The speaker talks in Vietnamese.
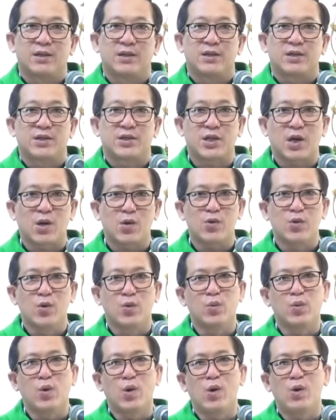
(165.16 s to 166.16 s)
sau dụ
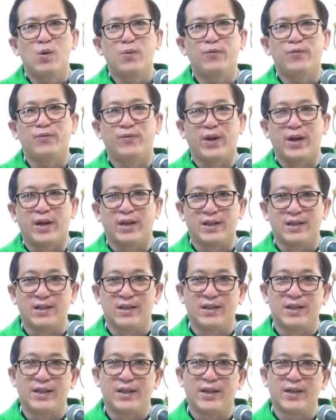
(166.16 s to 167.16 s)
ngôn về
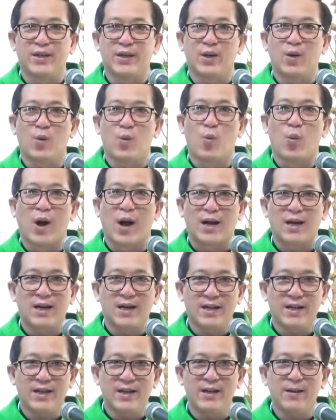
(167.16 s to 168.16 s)
người quản
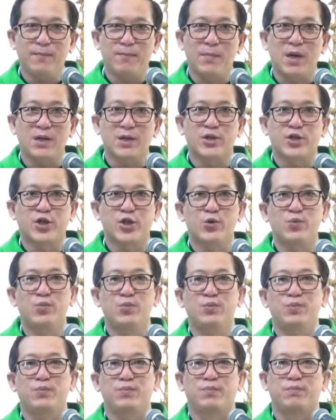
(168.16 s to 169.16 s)
lý bất
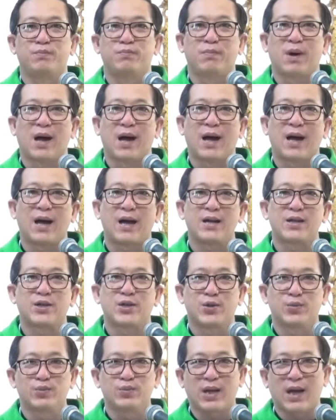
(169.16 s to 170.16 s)
trung mà
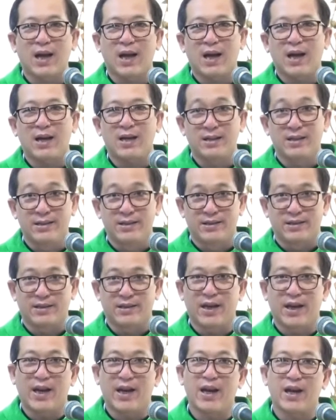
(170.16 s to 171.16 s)
chúng ta được
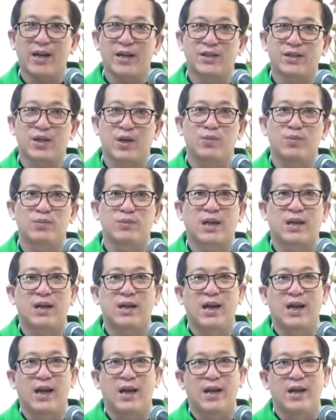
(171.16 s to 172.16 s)
nghe trong
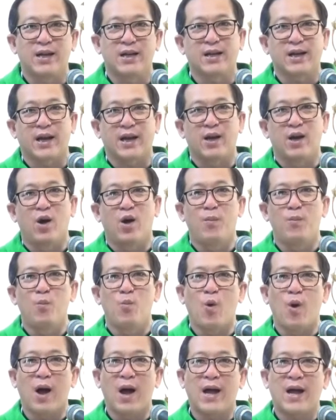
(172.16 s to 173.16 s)
thánh lễ ngày
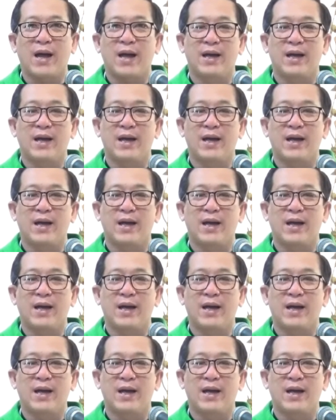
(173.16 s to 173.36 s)
hôm qua,